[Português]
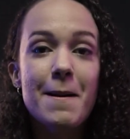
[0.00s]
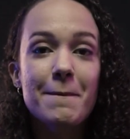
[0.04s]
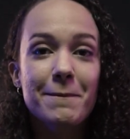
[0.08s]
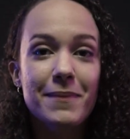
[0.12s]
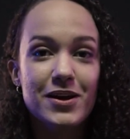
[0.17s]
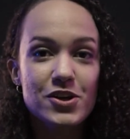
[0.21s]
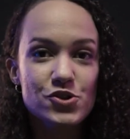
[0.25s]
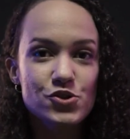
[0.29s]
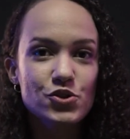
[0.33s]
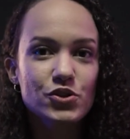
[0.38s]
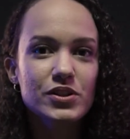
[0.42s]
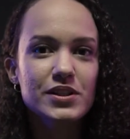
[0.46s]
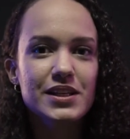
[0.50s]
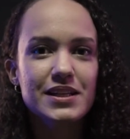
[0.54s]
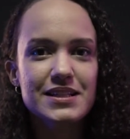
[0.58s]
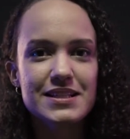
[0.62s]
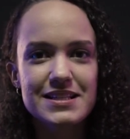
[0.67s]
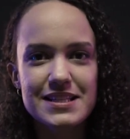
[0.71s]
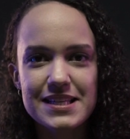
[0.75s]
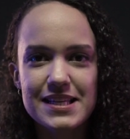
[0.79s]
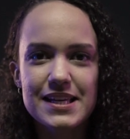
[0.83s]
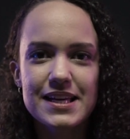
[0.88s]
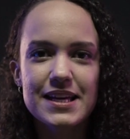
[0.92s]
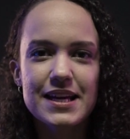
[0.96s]
Mas no dia a
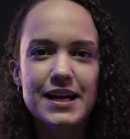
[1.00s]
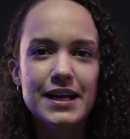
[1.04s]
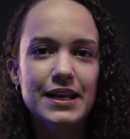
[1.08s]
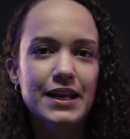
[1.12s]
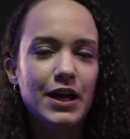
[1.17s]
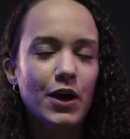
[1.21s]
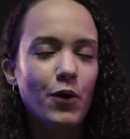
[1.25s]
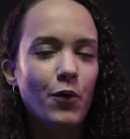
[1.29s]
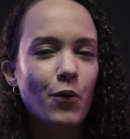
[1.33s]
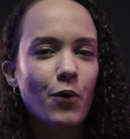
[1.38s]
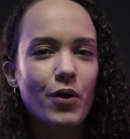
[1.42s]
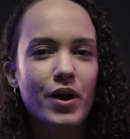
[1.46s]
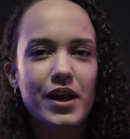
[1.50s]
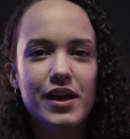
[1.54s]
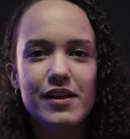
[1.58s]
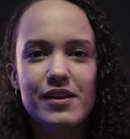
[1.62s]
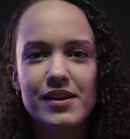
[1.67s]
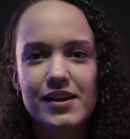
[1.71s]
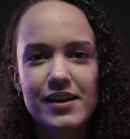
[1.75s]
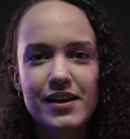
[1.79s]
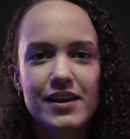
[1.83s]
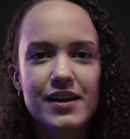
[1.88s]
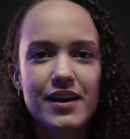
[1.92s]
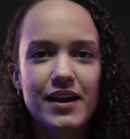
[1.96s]
dia, na
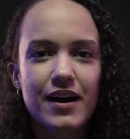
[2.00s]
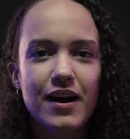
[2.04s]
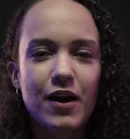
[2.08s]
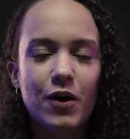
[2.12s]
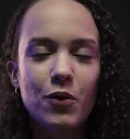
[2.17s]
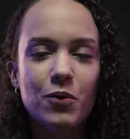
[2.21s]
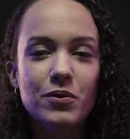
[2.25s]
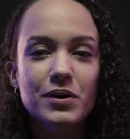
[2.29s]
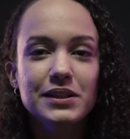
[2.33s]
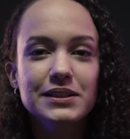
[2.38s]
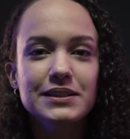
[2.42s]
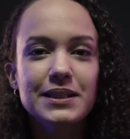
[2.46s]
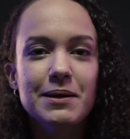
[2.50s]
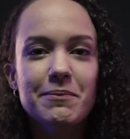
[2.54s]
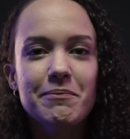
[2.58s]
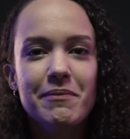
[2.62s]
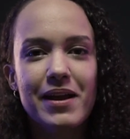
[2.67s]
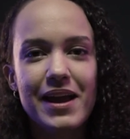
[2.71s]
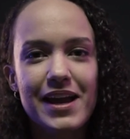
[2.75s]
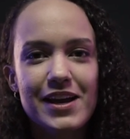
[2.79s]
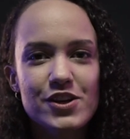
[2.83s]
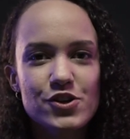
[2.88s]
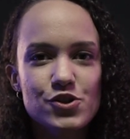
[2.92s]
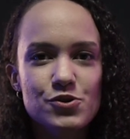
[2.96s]
correria ou até
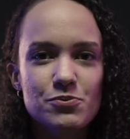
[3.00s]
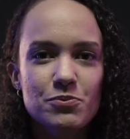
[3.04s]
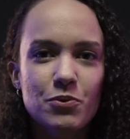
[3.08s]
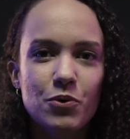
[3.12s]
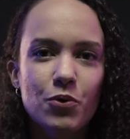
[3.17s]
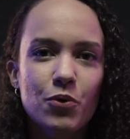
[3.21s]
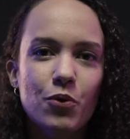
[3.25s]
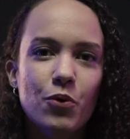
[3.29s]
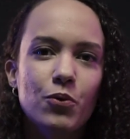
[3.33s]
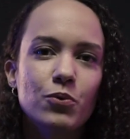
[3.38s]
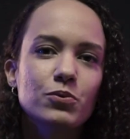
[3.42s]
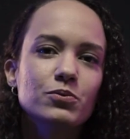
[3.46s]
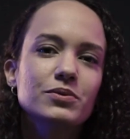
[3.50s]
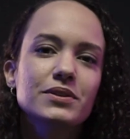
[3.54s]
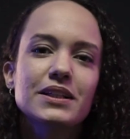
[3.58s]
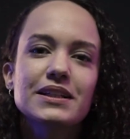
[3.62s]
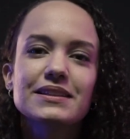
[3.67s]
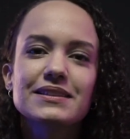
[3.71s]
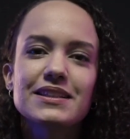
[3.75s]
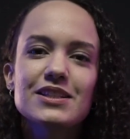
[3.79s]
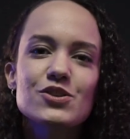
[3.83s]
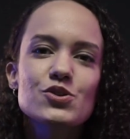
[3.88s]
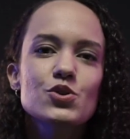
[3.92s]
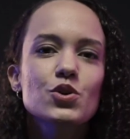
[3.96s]
mesmo com
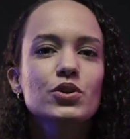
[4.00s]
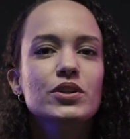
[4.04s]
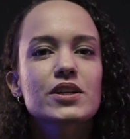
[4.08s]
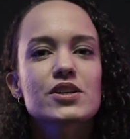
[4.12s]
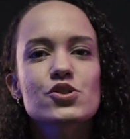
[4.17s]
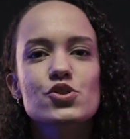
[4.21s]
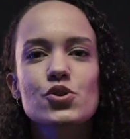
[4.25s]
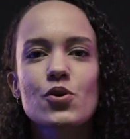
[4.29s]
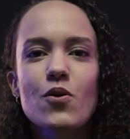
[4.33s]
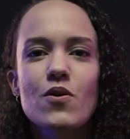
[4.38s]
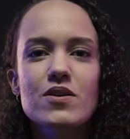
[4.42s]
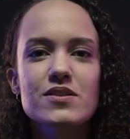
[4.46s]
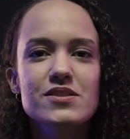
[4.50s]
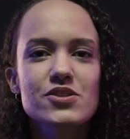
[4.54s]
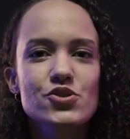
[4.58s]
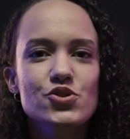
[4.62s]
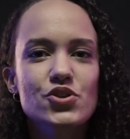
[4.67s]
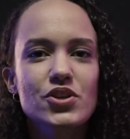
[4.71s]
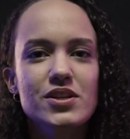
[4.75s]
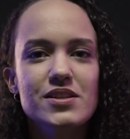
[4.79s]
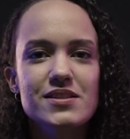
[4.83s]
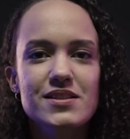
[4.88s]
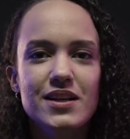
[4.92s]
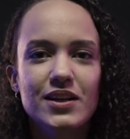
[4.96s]
tantas outras coisas
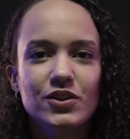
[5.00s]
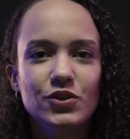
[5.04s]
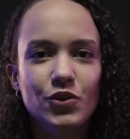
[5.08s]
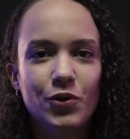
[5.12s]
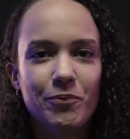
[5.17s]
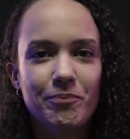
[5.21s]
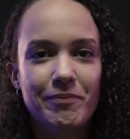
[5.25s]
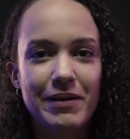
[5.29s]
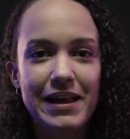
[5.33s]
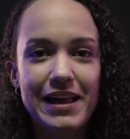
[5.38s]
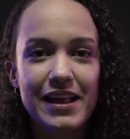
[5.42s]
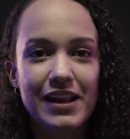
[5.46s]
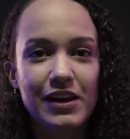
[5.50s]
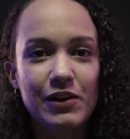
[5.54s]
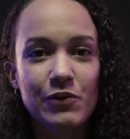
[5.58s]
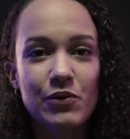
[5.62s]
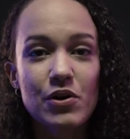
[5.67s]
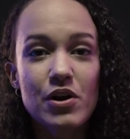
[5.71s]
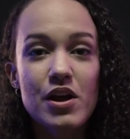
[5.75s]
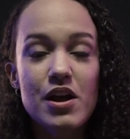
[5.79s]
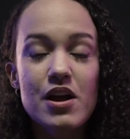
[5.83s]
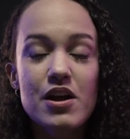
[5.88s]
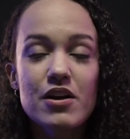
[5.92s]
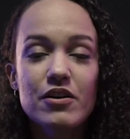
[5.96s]
que se atropelam,
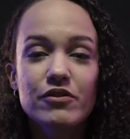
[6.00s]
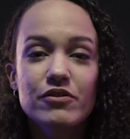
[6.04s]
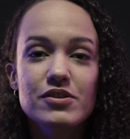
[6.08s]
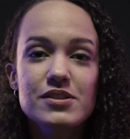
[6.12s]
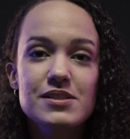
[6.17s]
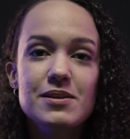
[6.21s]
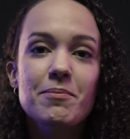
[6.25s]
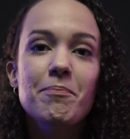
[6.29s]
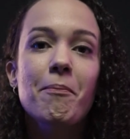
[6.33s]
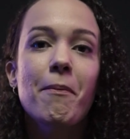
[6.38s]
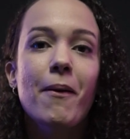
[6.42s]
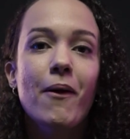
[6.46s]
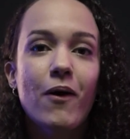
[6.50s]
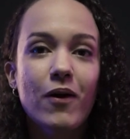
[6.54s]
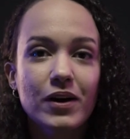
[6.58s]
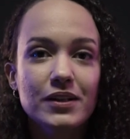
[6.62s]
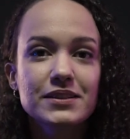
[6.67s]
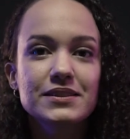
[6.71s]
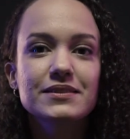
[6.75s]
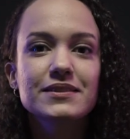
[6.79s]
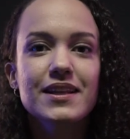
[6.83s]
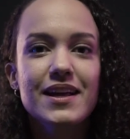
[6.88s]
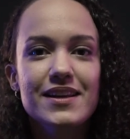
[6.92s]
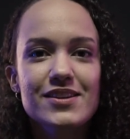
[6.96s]
você
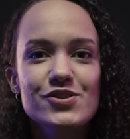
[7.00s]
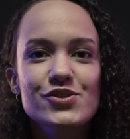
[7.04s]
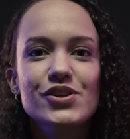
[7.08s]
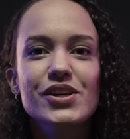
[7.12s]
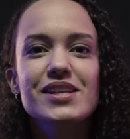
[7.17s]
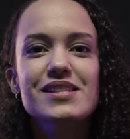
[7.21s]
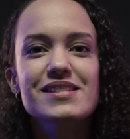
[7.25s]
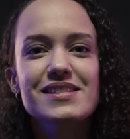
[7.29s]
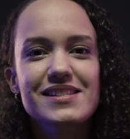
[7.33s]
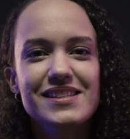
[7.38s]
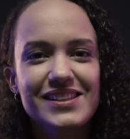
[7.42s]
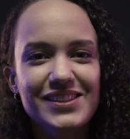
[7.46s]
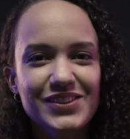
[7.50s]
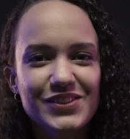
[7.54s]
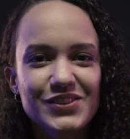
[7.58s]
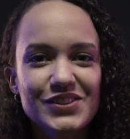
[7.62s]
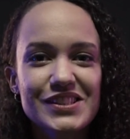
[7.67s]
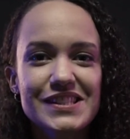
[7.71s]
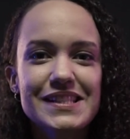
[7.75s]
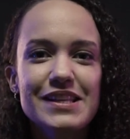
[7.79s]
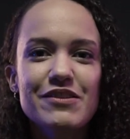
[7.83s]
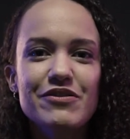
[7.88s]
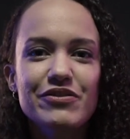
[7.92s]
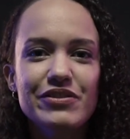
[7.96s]
pode ter esquecido
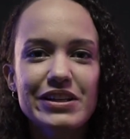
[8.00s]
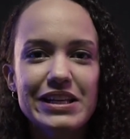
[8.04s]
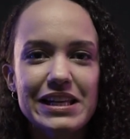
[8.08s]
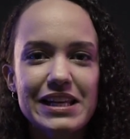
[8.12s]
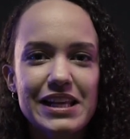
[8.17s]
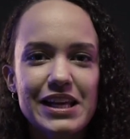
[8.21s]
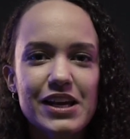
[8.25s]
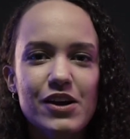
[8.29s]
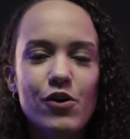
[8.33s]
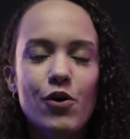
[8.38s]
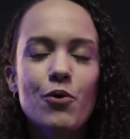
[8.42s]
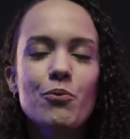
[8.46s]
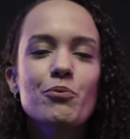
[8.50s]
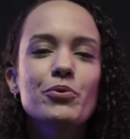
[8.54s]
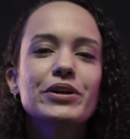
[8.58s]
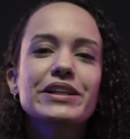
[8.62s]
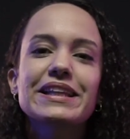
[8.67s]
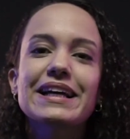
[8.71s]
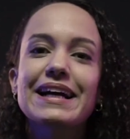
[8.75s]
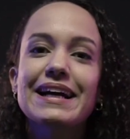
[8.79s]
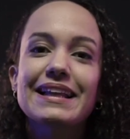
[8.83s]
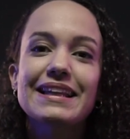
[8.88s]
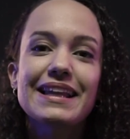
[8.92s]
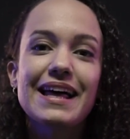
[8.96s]
de definir com
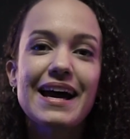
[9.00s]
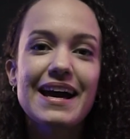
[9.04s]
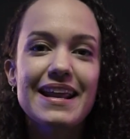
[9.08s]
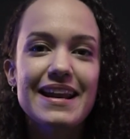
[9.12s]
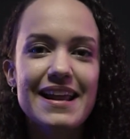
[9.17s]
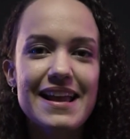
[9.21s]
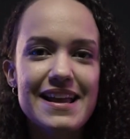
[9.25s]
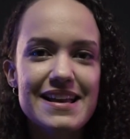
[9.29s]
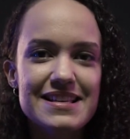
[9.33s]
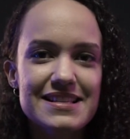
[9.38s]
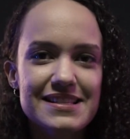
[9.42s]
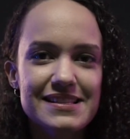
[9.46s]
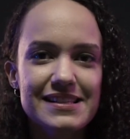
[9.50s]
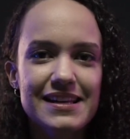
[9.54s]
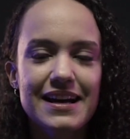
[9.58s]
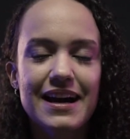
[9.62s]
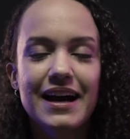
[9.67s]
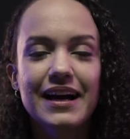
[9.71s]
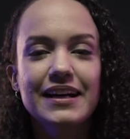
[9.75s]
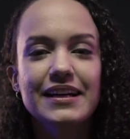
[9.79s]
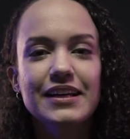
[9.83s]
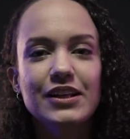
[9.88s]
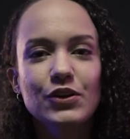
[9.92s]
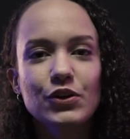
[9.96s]
muita clareza
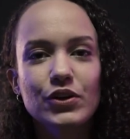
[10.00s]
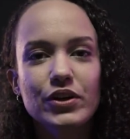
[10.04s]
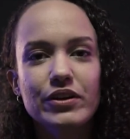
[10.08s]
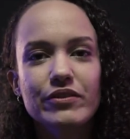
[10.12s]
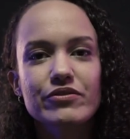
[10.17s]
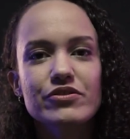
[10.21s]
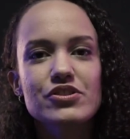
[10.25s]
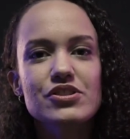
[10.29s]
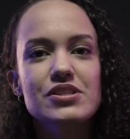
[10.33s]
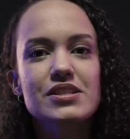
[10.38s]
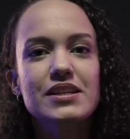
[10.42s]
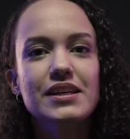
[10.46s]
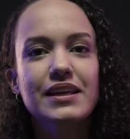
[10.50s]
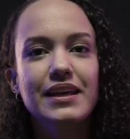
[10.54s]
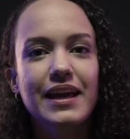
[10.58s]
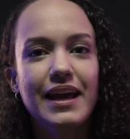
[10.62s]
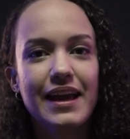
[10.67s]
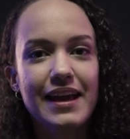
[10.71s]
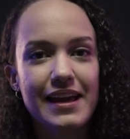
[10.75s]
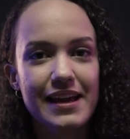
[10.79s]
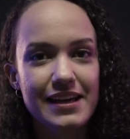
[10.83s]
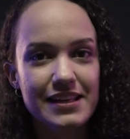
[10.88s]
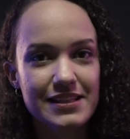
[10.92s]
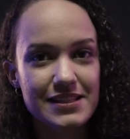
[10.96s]
aquilo que você quer
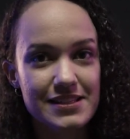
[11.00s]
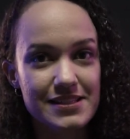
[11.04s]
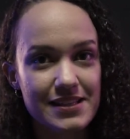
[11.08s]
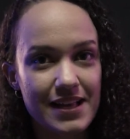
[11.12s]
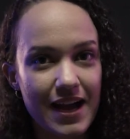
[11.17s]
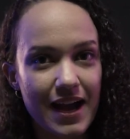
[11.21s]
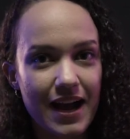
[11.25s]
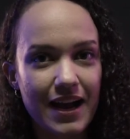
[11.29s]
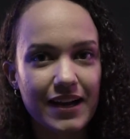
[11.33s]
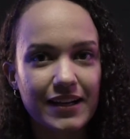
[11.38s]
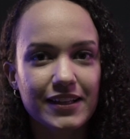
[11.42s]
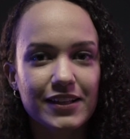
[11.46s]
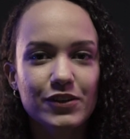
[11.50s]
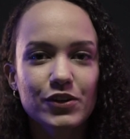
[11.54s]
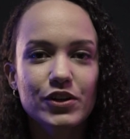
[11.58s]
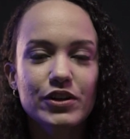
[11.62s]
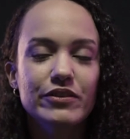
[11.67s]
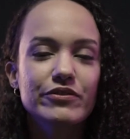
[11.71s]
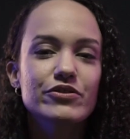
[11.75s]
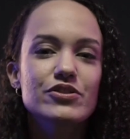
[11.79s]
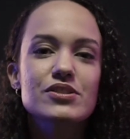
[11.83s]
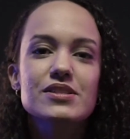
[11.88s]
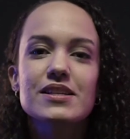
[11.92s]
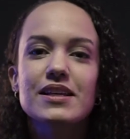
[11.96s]
realizar, aquilo
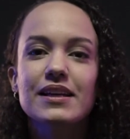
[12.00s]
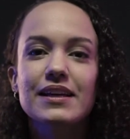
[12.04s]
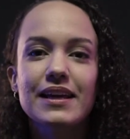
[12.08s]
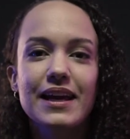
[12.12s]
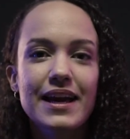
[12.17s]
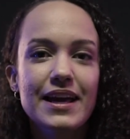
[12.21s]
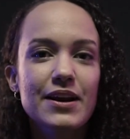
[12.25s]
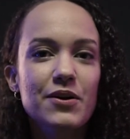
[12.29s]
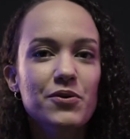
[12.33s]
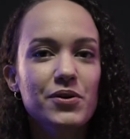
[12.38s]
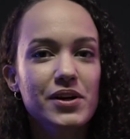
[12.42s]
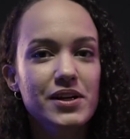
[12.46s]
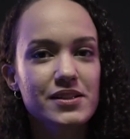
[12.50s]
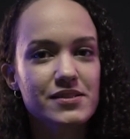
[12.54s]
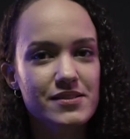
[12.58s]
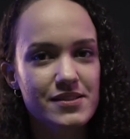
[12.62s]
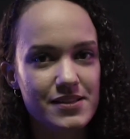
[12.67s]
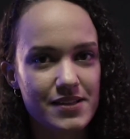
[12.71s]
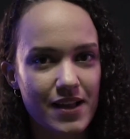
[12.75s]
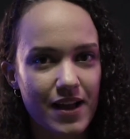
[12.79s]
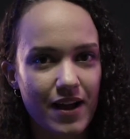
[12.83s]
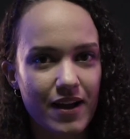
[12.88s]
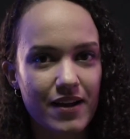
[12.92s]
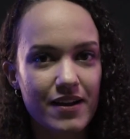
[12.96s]
que você quer
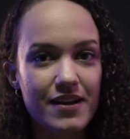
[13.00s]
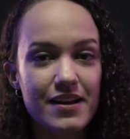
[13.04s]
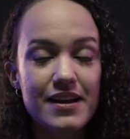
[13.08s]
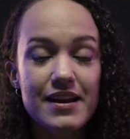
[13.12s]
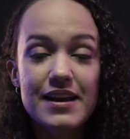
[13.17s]
alcançar.